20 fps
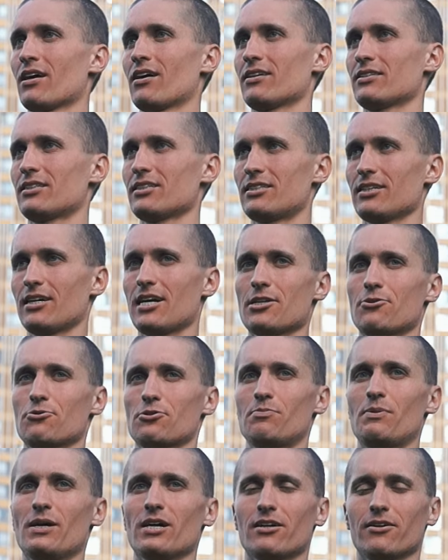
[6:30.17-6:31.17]
А, достигать
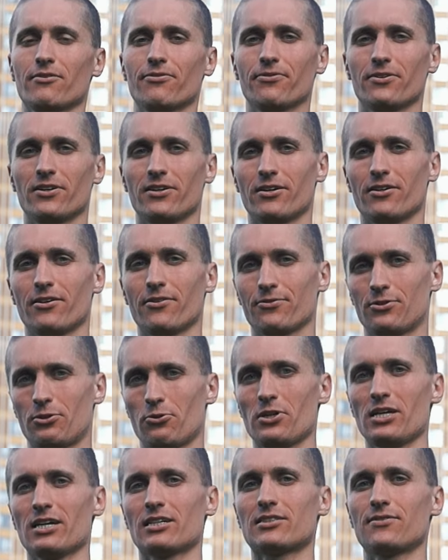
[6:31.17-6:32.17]
успехов э, в
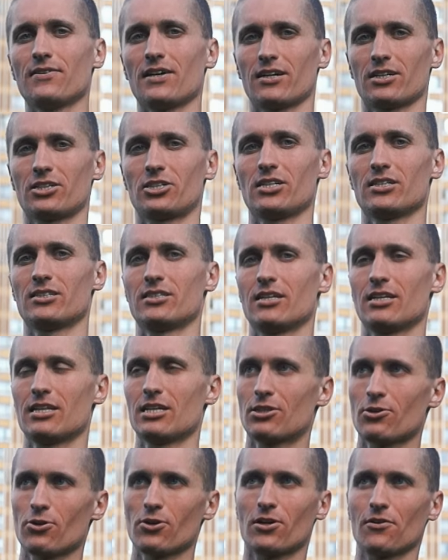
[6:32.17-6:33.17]
других сферах жизни,
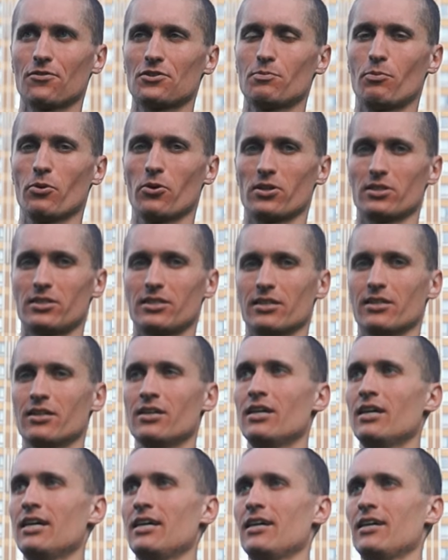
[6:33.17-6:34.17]
не только в спорте.
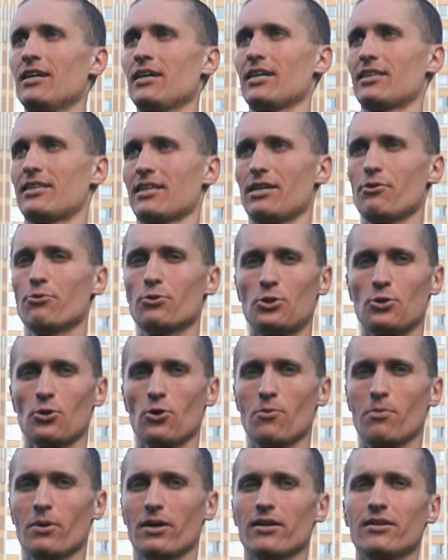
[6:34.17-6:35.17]
Это и
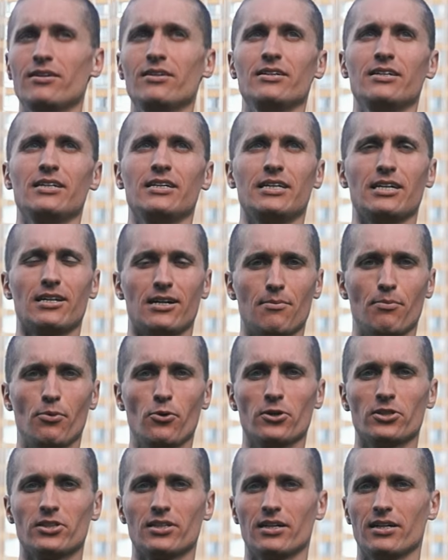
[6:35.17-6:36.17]
учеба, и
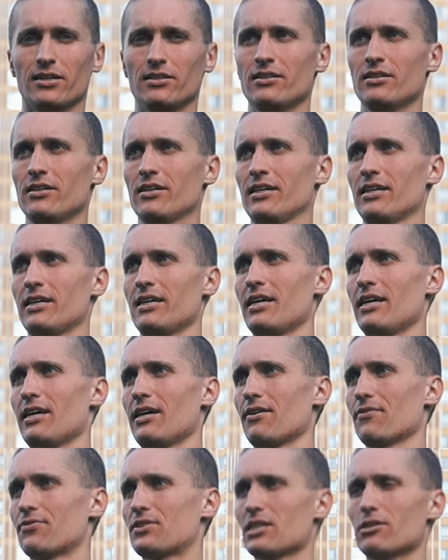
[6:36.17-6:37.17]
работа,
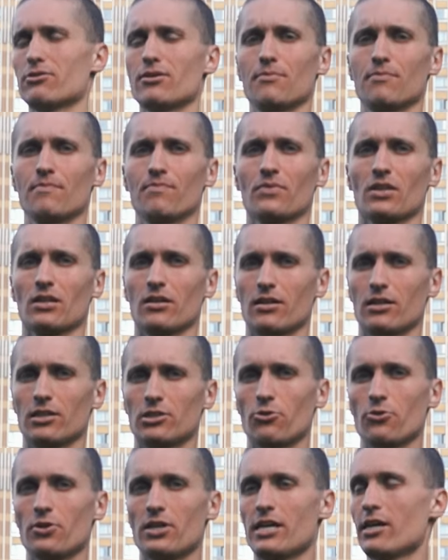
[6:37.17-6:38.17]
и в целом
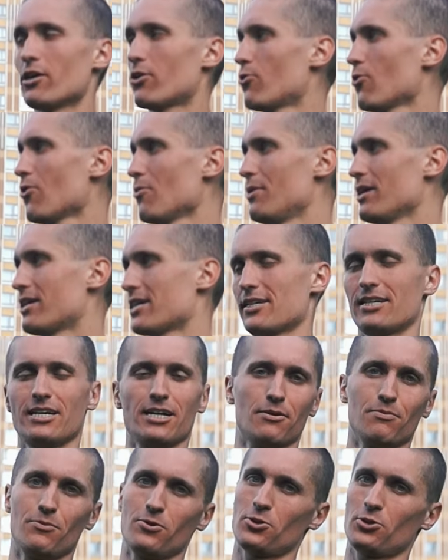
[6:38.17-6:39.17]
э, другие хобби,
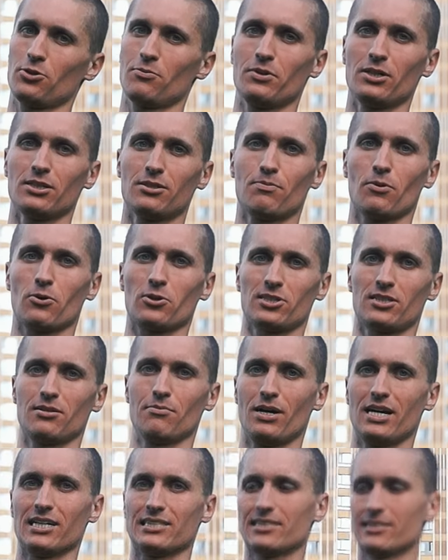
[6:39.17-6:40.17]
каких может быть
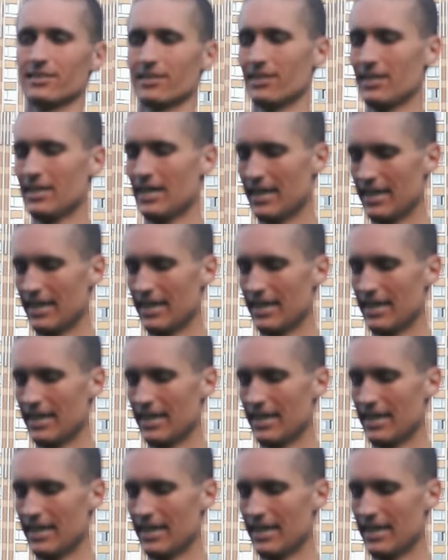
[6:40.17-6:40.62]
просто масса.